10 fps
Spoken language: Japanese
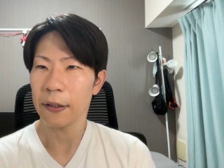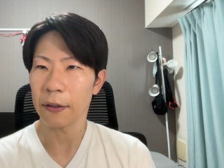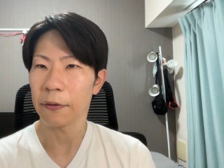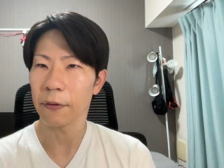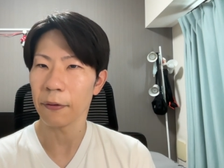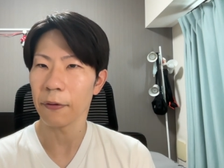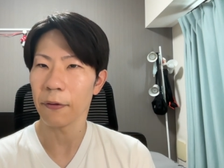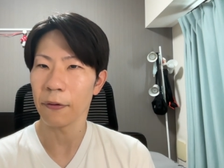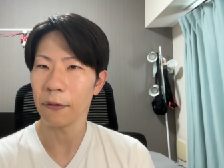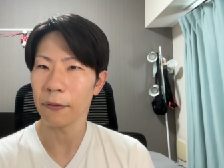あ
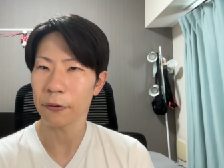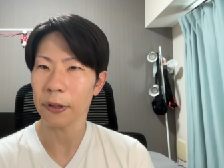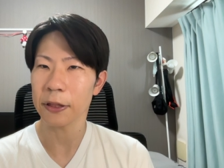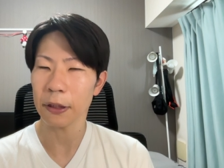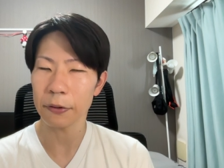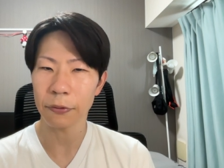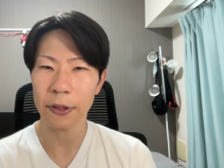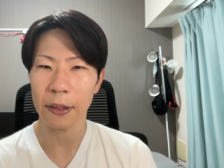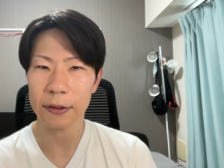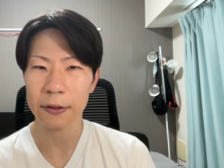のー、土日は動
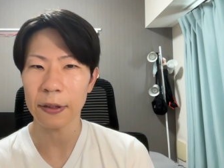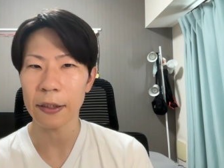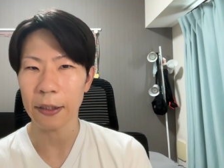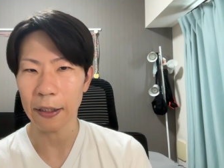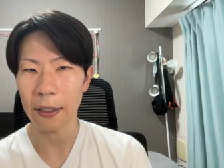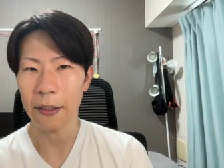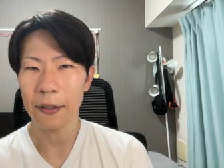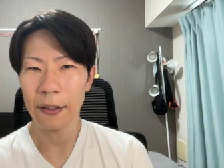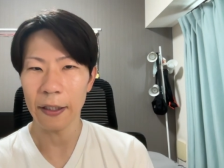きが少ないから、